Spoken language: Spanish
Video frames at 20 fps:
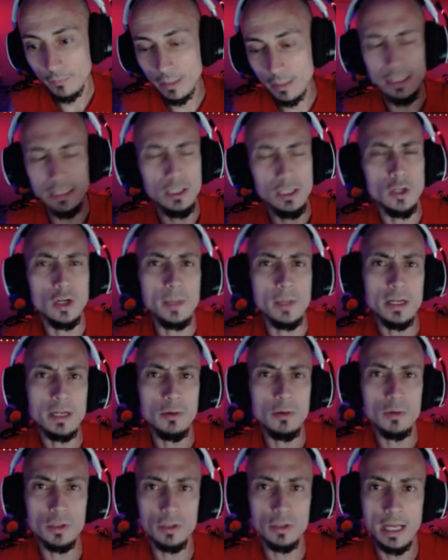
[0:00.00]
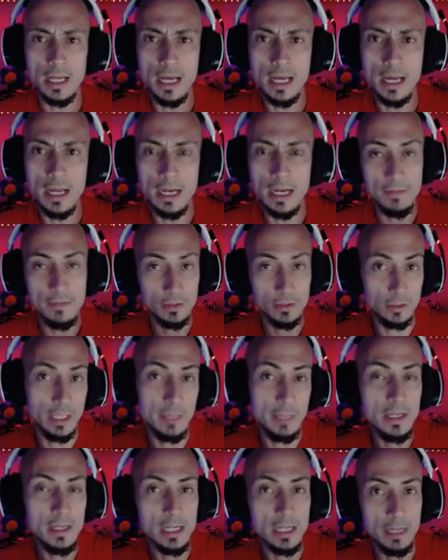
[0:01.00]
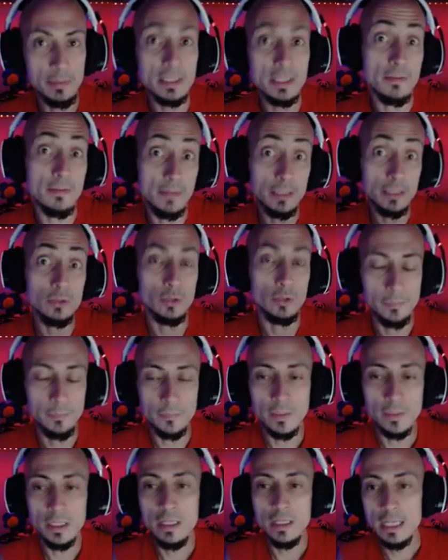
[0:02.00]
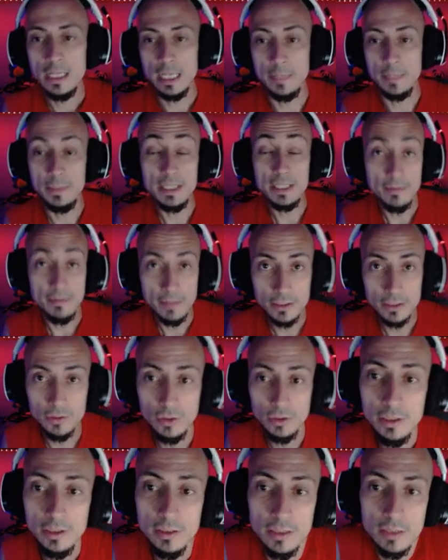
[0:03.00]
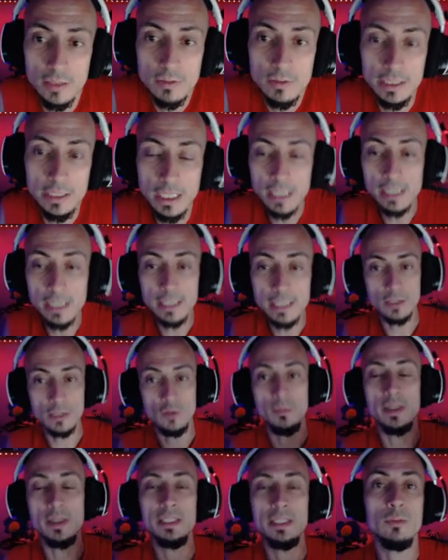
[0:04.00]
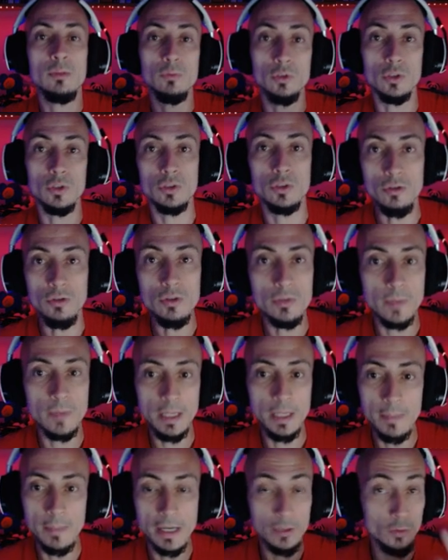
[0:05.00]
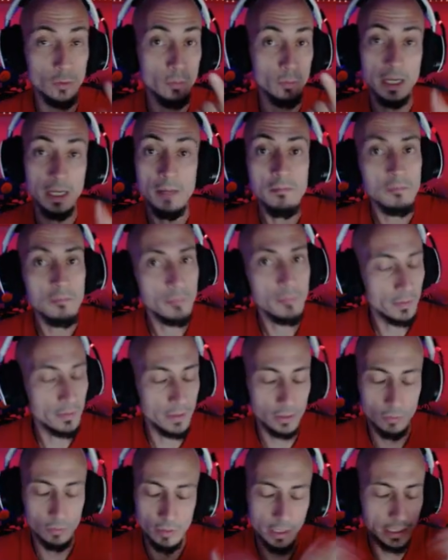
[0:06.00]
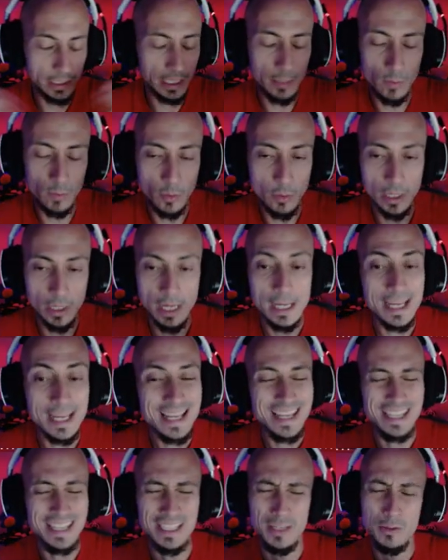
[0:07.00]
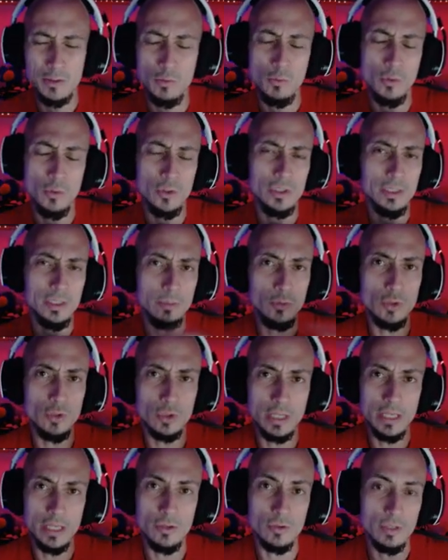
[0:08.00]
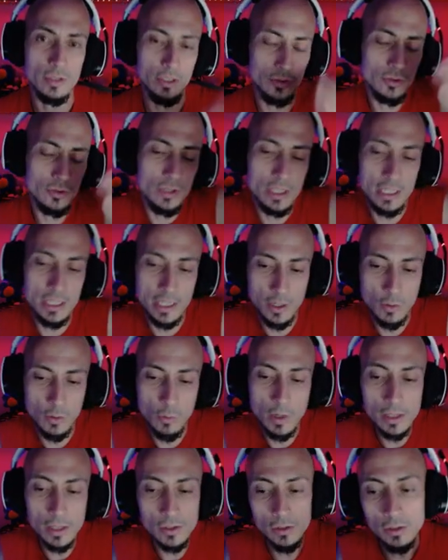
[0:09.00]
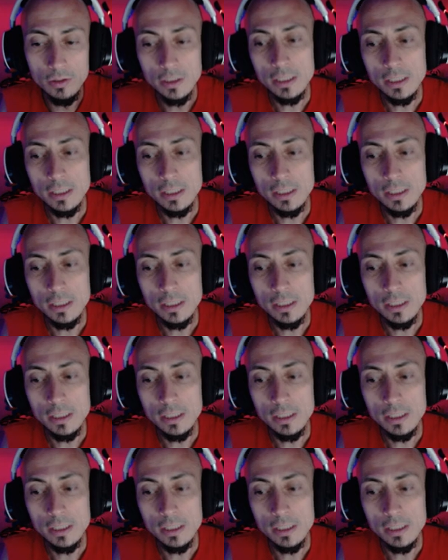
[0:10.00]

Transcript: digo la misma Warson, la, la factoría de Mirra, la misma Factory. La misma Factory era una tierra que se convertía en un 2-2, ¿vale? Pagando maná. Perfecto, era una tierra muy buena. Y se jugó durante muchos años, de hecho se sigue jugando.